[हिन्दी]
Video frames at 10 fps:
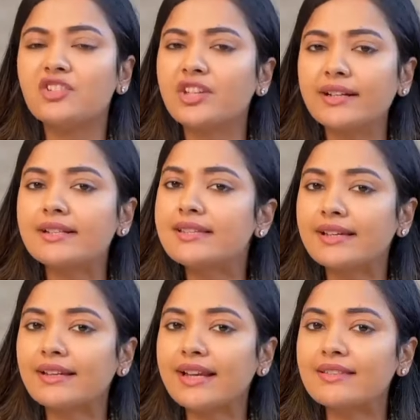जेंटल
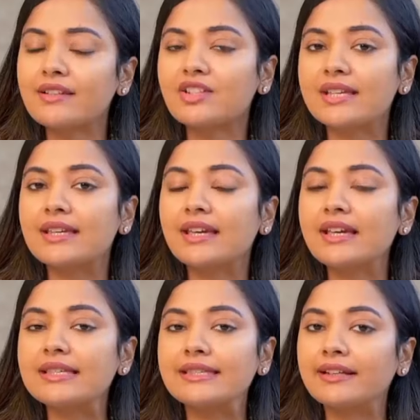स्किन क्लेंजर जैसे
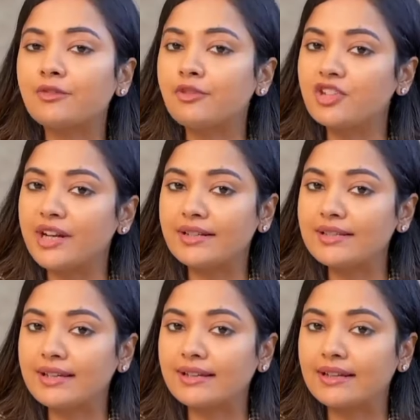कि सेटोफिल
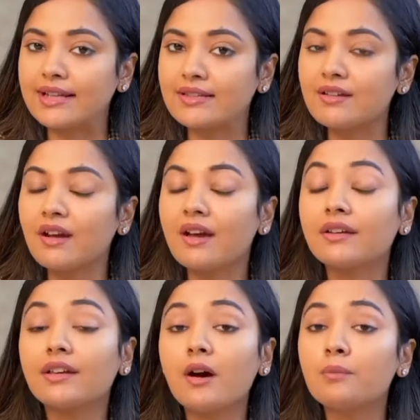जेंटल स्किन क्लेंजर
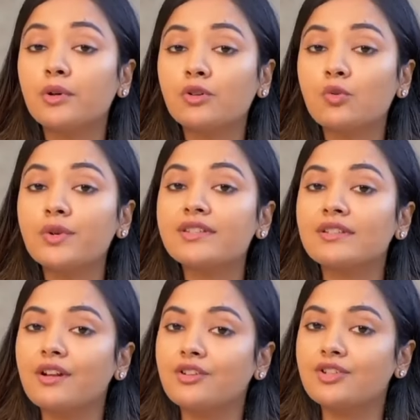या
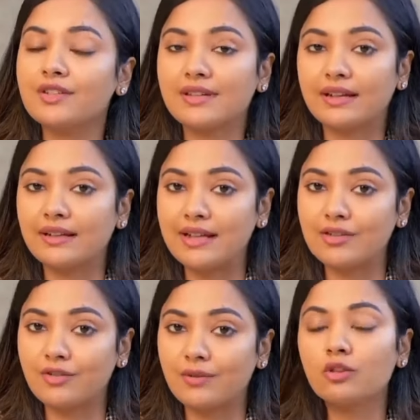बर्कोविट्स नरिश स्किन
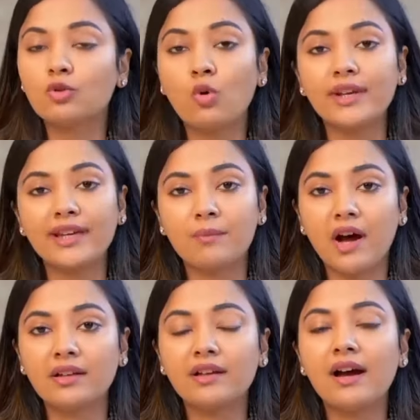क्लेंजर धोने के
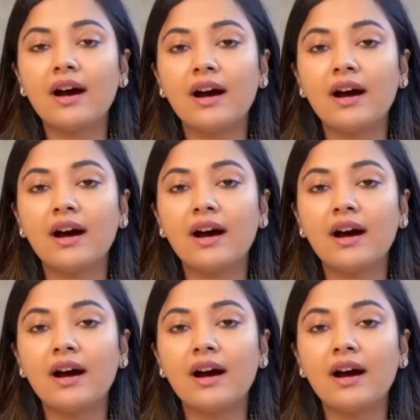बाद